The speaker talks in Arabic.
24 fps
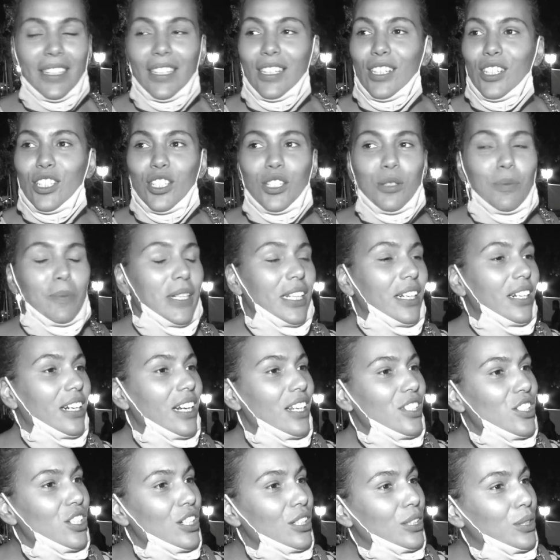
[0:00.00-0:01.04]
شبيه
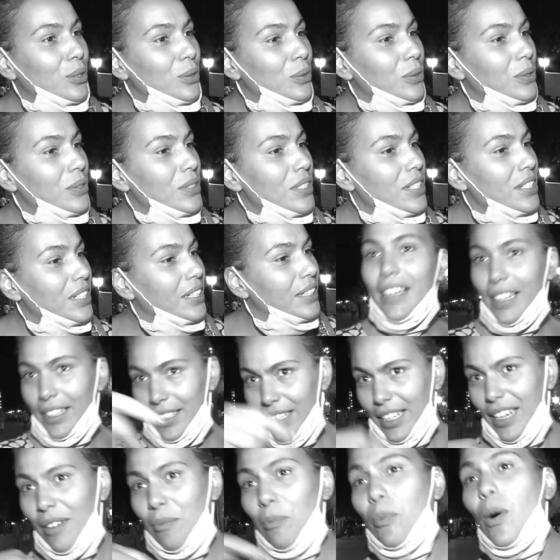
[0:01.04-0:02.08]
الراجل التونسي
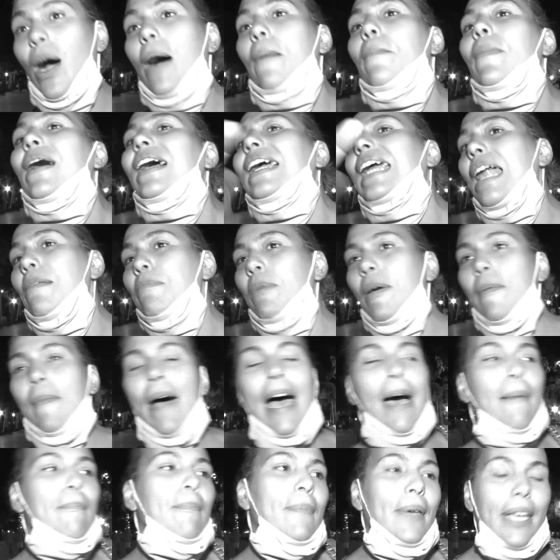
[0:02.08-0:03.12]
قلبي
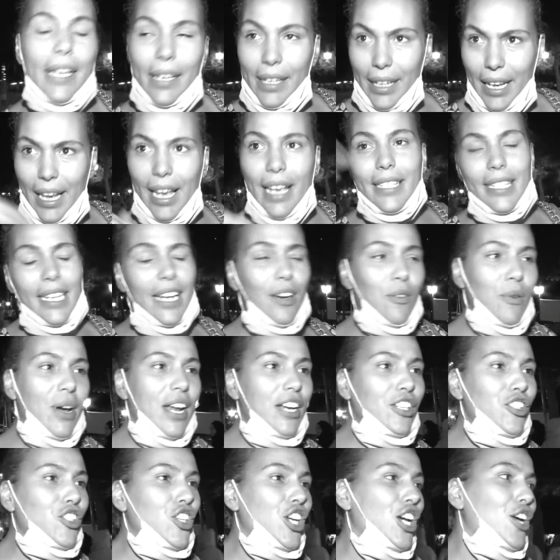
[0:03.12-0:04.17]
معبي اسال
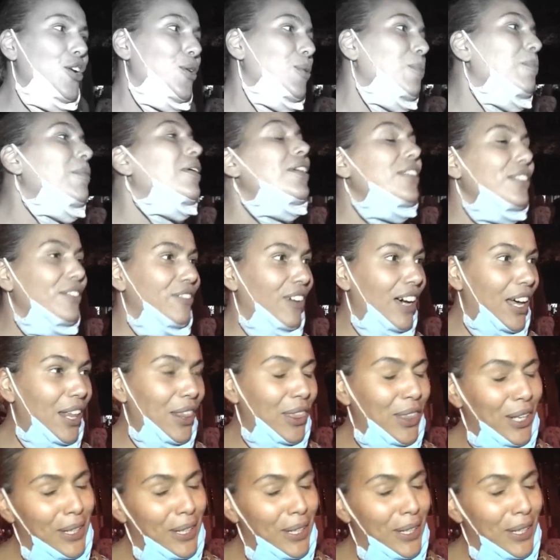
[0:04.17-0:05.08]
وين جاو تفضل